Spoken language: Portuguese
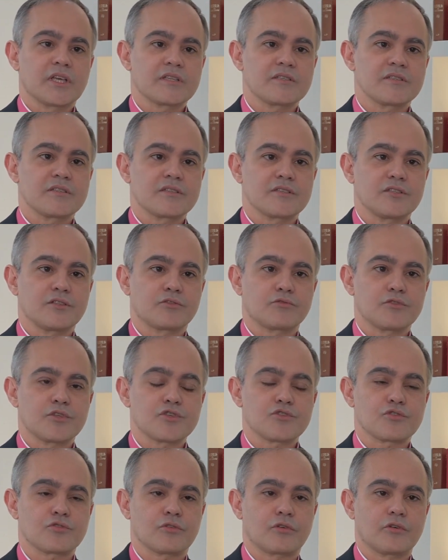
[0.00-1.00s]
as
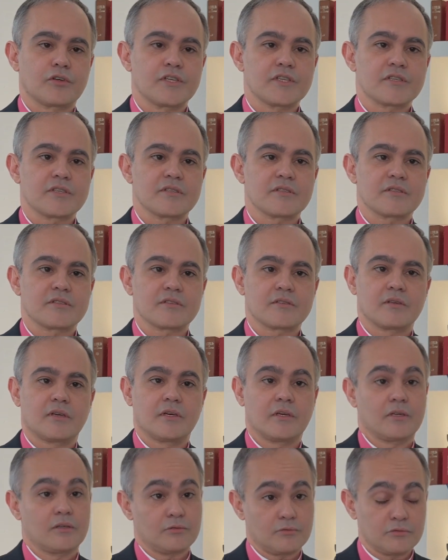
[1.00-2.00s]
instituições eh,